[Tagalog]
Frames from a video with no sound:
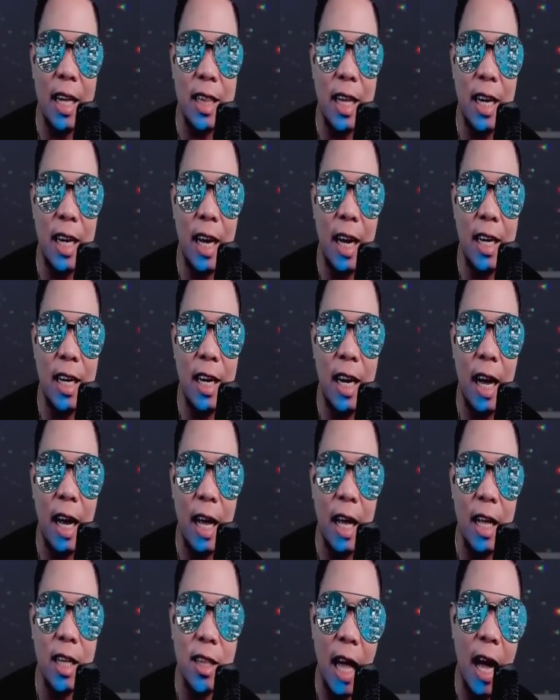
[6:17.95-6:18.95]
talaga
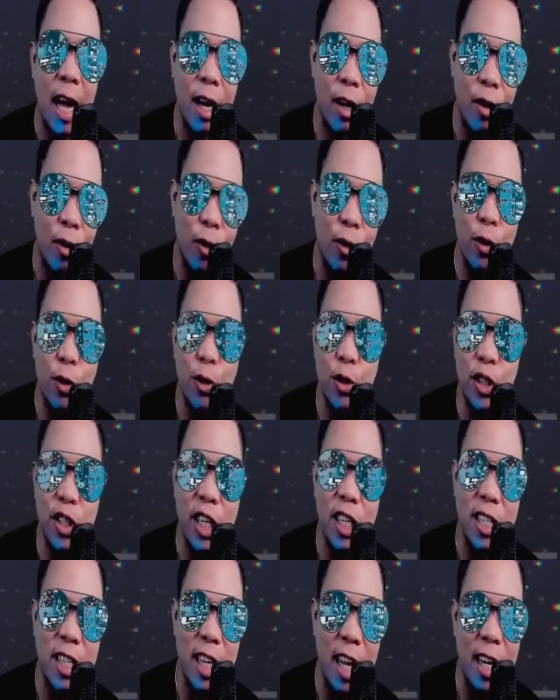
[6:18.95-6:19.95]
nilang itago yung
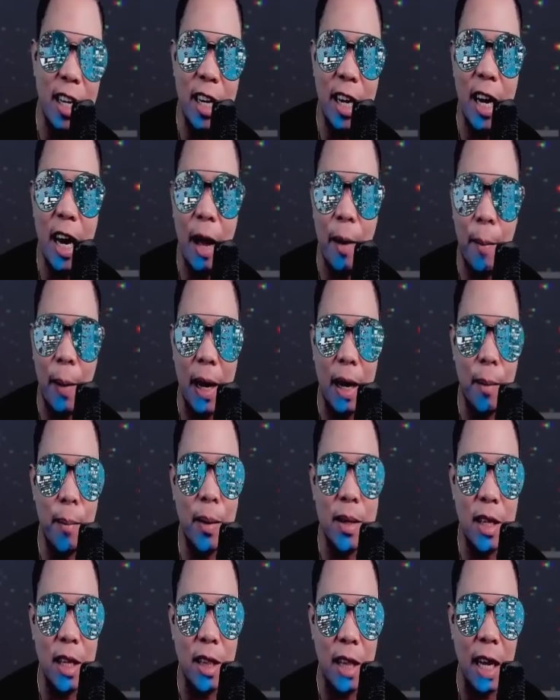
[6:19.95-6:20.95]
signal nila para
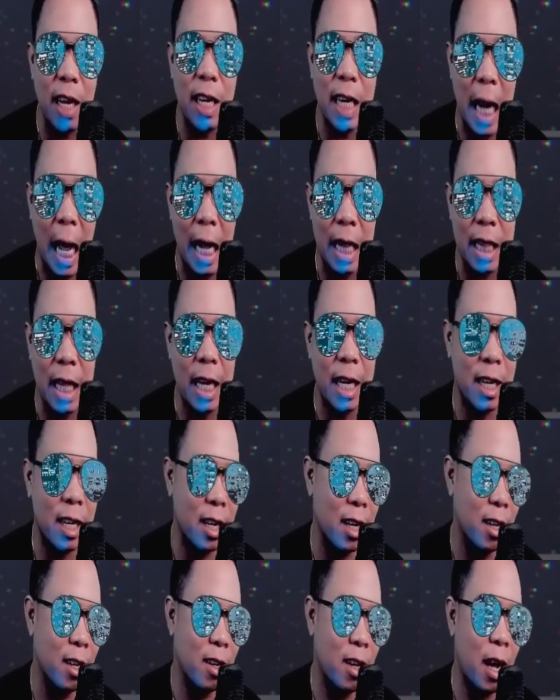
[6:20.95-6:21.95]
madetect natin.